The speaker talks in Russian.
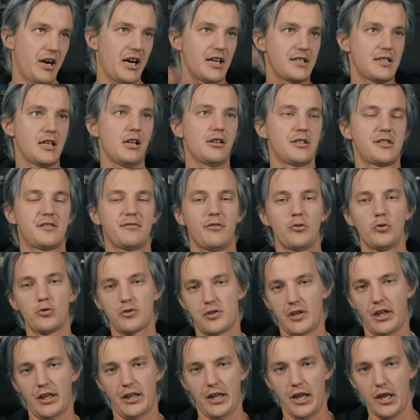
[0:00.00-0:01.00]
показал свою
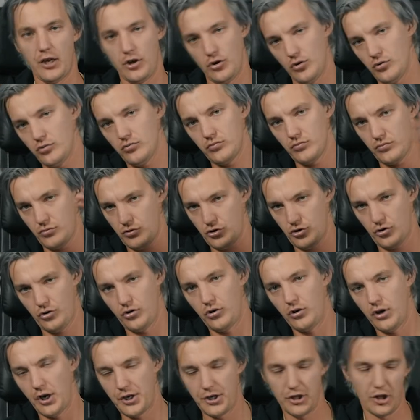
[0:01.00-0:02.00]
стратегию,
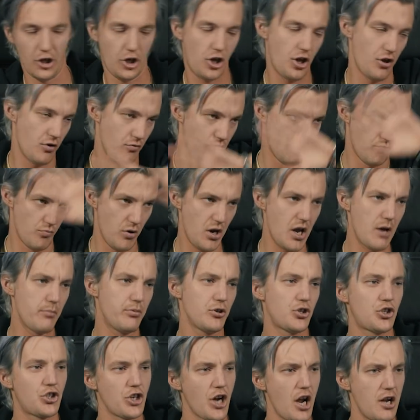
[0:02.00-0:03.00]
что они такие, мы
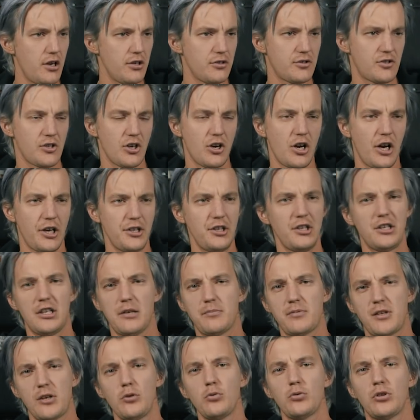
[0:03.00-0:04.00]
обещали сохранить
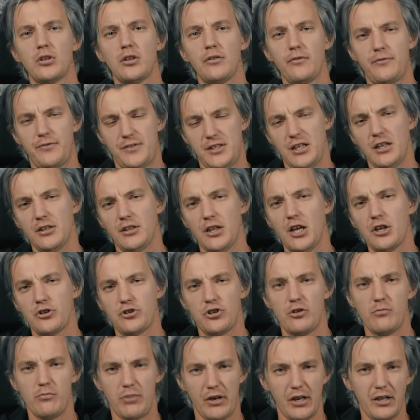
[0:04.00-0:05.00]
абсолютно все
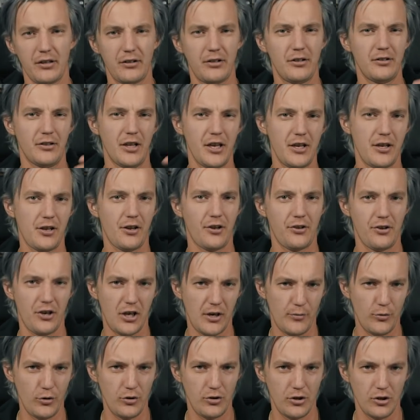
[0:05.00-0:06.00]
наши бренды, нахер
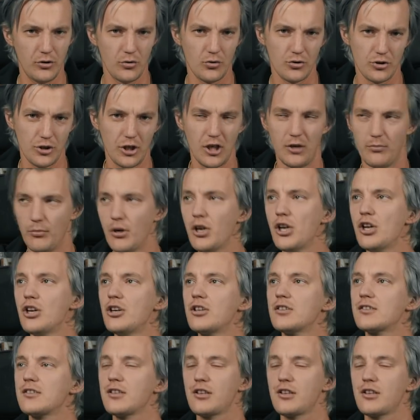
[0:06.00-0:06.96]
никому не нужны, мы их